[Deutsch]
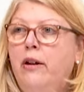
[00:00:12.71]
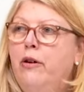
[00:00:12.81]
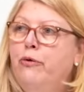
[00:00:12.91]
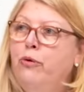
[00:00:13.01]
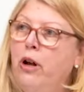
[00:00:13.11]

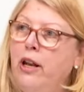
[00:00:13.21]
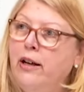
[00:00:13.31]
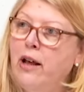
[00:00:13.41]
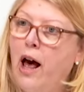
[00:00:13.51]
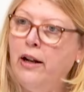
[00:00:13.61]
Der
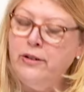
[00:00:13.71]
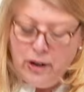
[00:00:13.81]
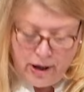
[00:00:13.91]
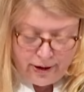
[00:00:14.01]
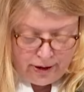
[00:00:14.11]
vorliegende
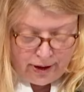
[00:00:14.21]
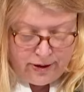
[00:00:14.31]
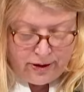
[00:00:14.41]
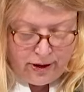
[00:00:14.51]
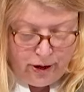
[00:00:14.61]
Antrag der
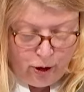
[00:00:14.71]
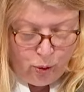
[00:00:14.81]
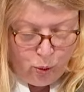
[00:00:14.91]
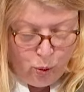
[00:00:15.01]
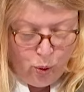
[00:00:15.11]

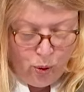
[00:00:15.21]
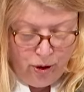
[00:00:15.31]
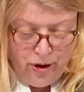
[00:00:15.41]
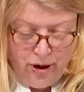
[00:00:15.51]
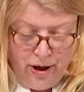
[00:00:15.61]
CDU,
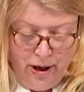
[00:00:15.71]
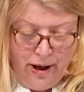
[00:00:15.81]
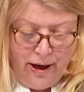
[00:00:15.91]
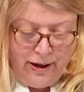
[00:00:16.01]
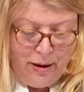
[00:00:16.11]

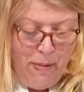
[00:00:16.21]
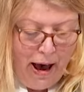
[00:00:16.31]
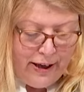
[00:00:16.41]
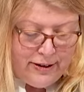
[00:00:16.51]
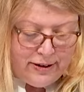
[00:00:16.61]
in dem
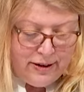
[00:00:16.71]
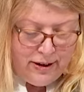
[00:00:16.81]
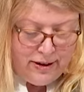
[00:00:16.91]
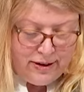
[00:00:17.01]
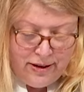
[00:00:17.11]
heißt
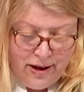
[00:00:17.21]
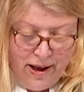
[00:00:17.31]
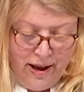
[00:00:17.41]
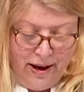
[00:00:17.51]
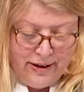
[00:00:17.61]
es,
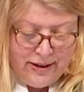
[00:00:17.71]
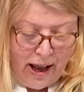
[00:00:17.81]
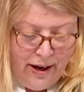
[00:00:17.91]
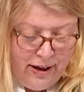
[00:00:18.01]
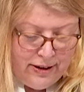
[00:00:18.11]
es
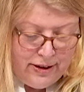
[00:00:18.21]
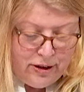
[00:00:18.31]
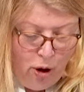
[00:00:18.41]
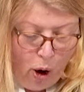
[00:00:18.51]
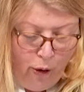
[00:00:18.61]
handelt
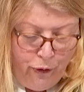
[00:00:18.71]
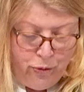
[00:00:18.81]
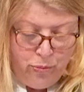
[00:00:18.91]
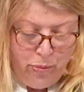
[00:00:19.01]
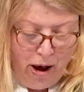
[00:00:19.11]
sich
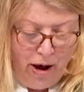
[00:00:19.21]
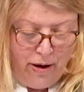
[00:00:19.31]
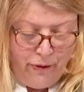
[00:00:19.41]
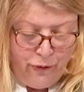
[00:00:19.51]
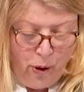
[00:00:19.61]

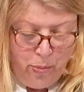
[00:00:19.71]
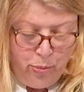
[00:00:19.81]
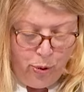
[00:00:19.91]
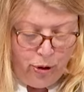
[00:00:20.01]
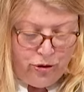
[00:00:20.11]
offenbar
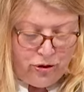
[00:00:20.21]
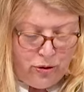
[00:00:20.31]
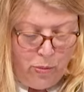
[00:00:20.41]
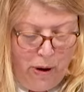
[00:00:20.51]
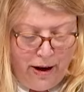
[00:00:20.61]
vom Bund
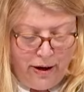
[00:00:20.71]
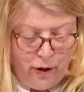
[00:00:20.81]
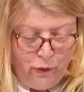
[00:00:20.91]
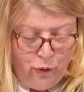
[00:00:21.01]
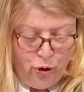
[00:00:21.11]
um eine
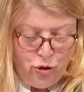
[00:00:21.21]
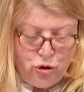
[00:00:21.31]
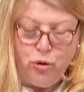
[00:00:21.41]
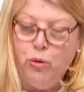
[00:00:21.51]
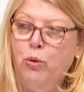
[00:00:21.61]

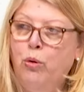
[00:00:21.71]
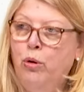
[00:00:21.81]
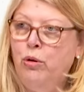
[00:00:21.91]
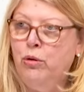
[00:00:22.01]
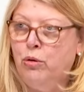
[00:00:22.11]
gewünschte,
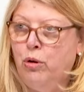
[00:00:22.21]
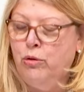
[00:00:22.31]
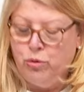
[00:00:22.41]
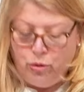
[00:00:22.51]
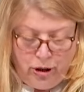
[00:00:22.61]

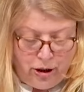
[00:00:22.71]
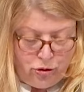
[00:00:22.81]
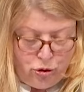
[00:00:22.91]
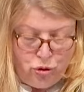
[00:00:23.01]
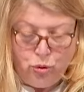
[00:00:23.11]

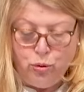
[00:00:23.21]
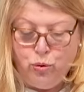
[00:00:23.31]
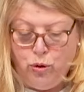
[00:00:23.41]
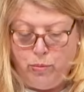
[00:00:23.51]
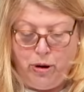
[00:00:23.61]
unkontrollierte
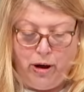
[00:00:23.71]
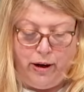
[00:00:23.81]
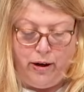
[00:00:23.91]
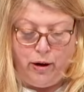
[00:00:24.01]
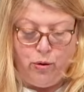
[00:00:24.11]

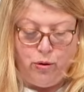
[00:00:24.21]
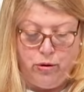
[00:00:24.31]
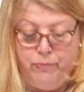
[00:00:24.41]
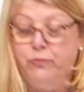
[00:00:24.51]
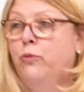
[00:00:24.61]

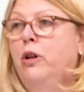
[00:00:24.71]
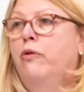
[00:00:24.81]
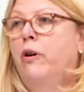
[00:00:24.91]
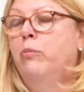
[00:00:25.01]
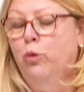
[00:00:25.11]
Strukturbereinigung. Die
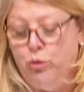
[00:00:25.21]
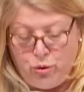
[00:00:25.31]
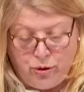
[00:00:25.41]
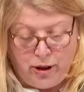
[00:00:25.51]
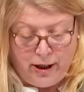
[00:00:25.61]

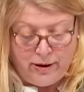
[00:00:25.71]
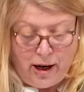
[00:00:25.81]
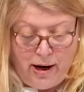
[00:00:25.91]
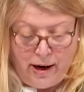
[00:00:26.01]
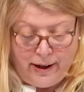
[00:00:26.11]
Vermutung liegt
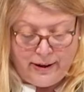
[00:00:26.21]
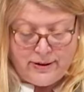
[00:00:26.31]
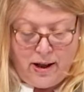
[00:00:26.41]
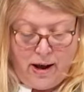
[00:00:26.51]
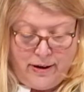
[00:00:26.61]

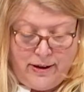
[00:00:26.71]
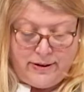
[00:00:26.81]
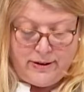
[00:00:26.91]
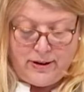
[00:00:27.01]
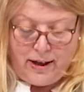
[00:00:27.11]
allerdings nahe,
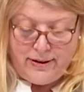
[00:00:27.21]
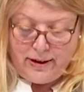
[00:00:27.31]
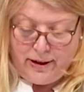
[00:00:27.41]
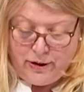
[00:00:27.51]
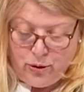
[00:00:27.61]
dass es
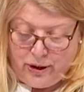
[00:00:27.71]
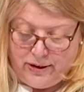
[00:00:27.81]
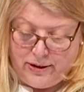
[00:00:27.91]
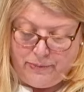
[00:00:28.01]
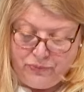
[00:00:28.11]
tatsächlich so
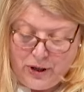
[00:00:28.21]
ist.